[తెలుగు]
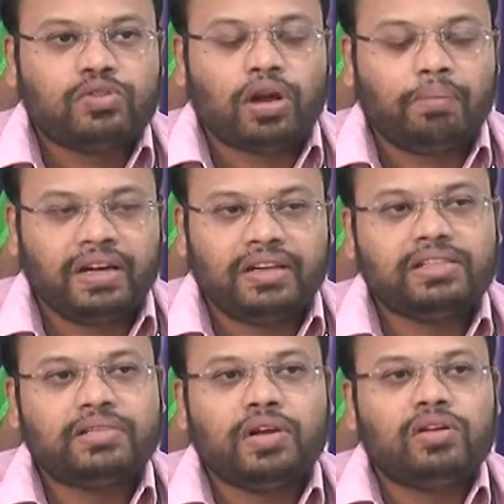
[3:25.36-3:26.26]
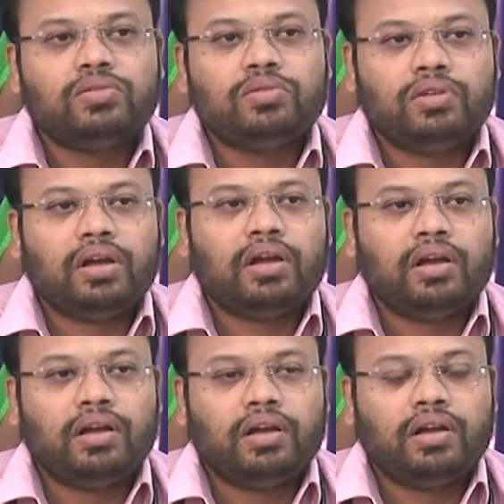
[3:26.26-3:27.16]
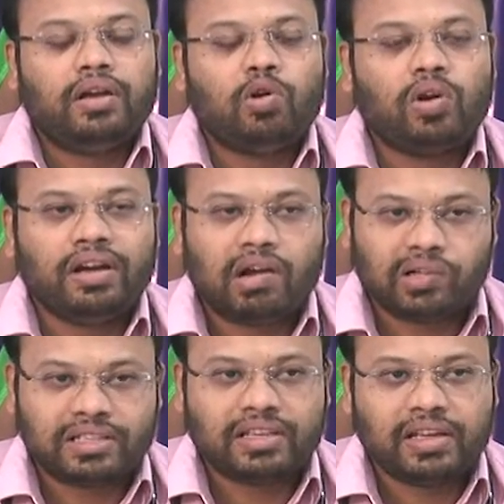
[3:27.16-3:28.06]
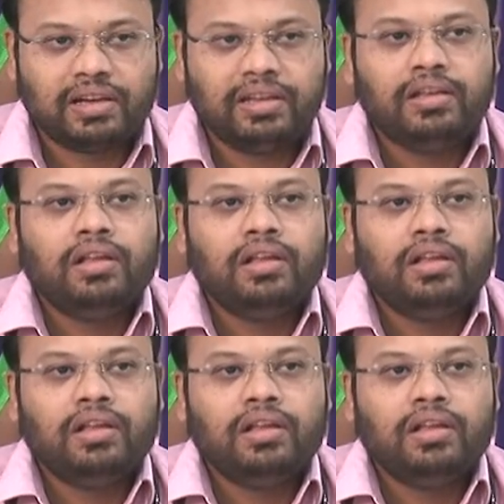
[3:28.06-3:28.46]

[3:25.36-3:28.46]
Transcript: సో అప్పటి నుంచి మాకు లోకల్ డాక్టర్స్ కానీ